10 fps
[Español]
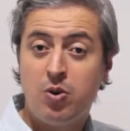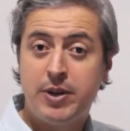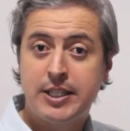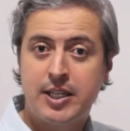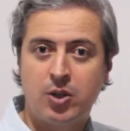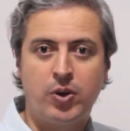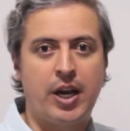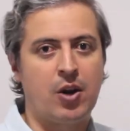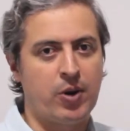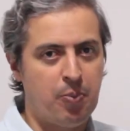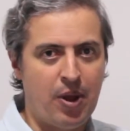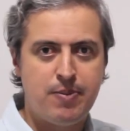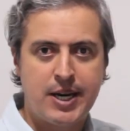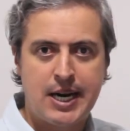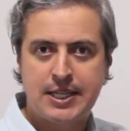muy bien escrito que creo que pueden
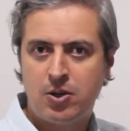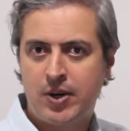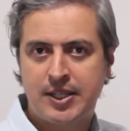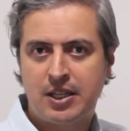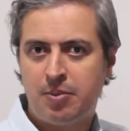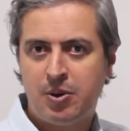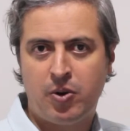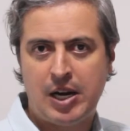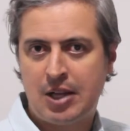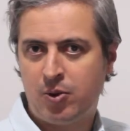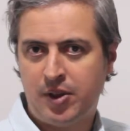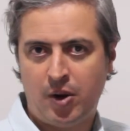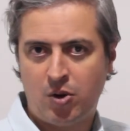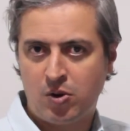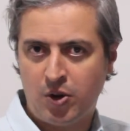marcarse en lo que es el típico relato de
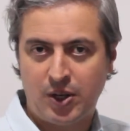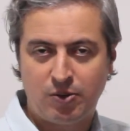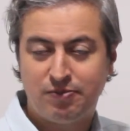terror gótico.